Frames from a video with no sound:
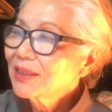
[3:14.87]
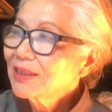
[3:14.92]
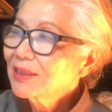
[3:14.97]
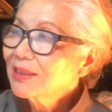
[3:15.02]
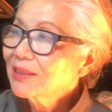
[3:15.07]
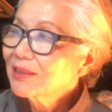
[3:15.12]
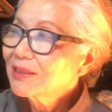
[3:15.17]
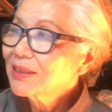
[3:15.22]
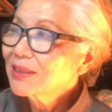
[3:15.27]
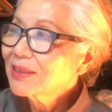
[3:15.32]

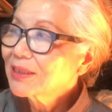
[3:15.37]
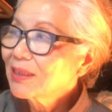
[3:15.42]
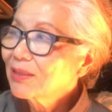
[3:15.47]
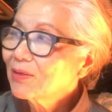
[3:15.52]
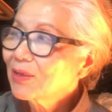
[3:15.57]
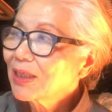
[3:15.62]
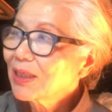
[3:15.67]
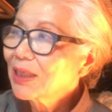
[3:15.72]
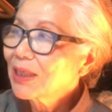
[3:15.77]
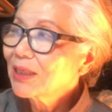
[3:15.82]
걷기
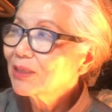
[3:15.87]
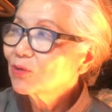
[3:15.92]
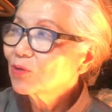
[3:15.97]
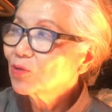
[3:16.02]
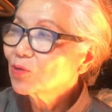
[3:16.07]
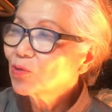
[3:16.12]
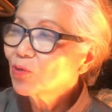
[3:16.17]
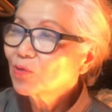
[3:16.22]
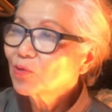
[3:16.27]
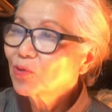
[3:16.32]
시간과
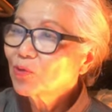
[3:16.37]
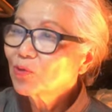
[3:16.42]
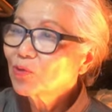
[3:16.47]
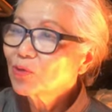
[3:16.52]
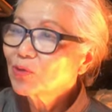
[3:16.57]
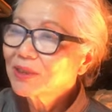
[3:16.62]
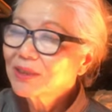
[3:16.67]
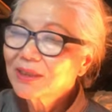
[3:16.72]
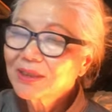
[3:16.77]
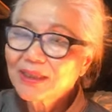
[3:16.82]
강도,
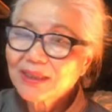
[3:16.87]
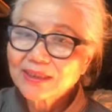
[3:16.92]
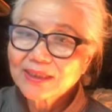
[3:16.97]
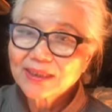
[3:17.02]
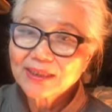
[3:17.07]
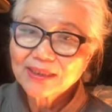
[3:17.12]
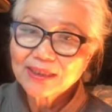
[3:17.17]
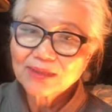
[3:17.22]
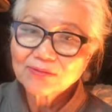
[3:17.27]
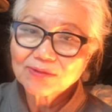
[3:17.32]
속도를 정해야
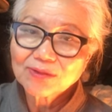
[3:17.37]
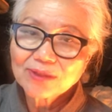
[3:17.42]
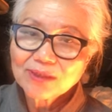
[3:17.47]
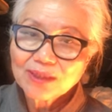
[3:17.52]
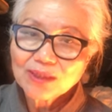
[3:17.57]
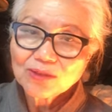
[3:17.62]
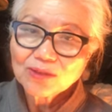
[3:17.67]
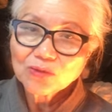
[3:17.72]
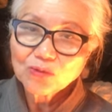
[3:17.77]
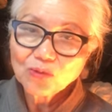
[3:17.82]
된다고
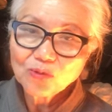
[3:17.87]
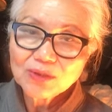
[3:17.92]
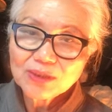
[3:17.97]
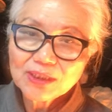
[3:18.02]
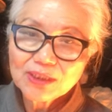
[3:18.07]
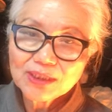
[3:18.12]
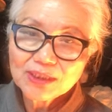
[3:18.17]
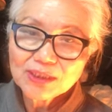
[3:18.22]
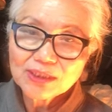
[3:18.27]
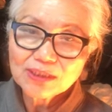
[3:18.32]

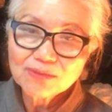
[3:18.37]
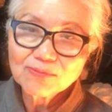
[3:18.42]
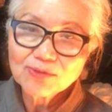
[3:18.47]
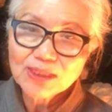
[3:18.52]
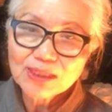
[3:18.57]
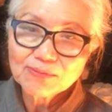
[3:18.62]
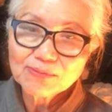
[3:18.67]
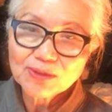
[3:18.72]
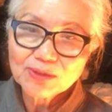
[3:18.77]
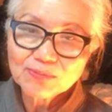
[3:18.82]
노인들이 젊은
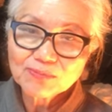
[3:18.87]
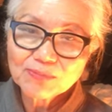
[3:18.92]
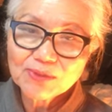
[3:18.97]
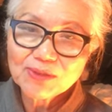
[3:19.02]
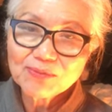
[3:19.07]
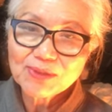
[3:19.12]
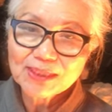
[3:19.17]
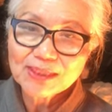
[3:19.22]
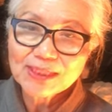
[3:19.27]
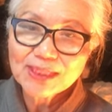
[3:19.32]
사람처럼
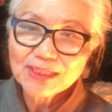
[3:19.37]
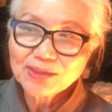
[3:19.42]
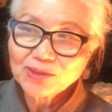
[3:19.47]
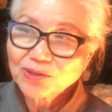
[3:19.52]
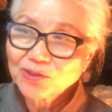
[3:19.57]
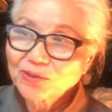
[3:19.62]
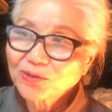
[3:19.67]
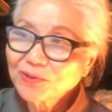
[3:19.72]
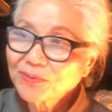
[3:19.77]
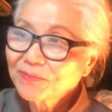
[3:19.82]
뛰면 안
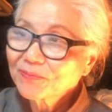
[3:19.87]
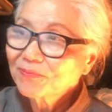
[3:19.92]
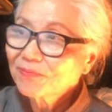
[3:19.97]
되겠죠.